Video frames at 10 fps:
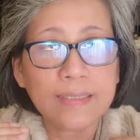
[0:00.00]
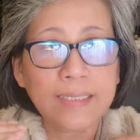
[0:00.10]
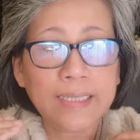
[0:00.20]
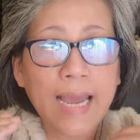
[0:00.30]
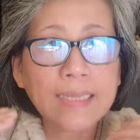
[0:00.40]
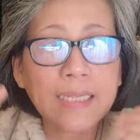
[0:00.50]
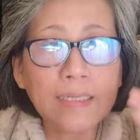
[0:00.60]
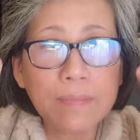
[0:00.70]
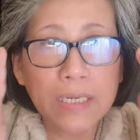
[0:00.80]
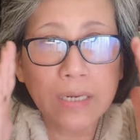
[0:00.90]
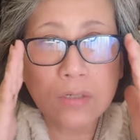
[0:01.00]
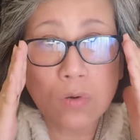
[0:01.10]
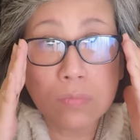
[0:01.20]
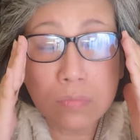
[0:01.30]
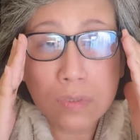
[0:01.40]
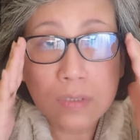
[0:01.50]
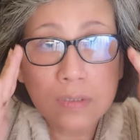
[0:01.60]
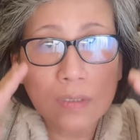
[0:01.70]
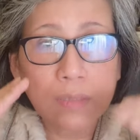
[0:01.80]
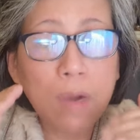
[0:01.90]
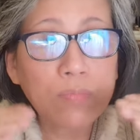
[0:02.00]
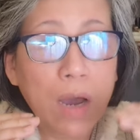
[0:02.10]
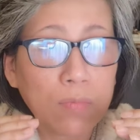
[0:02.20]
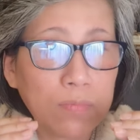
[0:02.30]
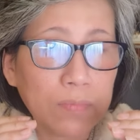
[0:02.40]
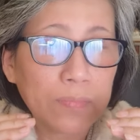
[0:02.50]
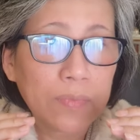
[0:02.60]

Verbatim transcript: thì cá tính mình nó cũng bốc đồng